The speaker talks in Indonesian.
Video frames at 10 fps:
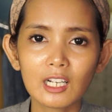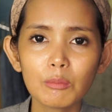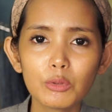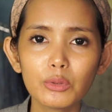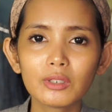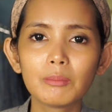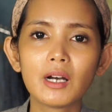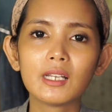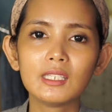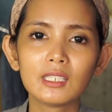kamu
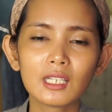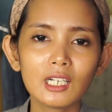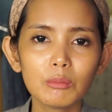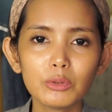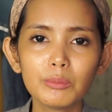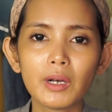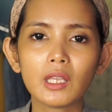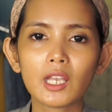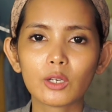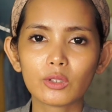kebahagiaan kamu
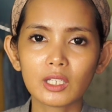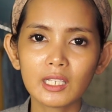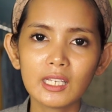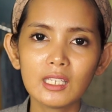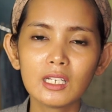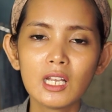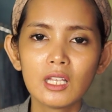membahagiakan orang lain